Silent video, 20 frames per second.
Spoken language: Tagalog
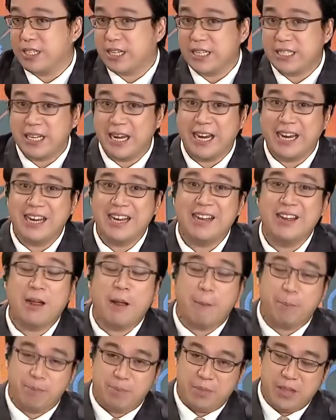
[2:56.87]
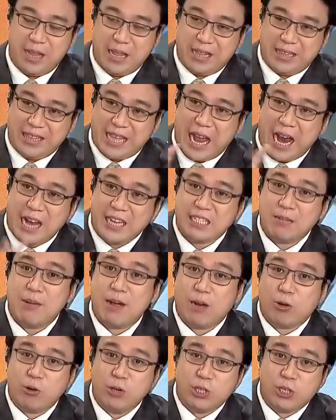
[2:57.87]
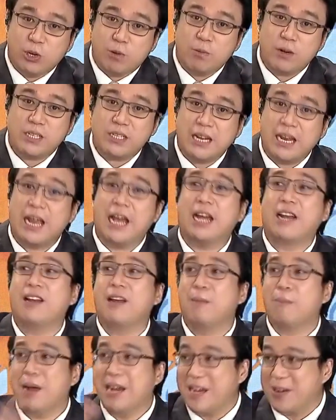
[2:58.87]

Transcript: Kasi dahil sa mga consumers na yan, may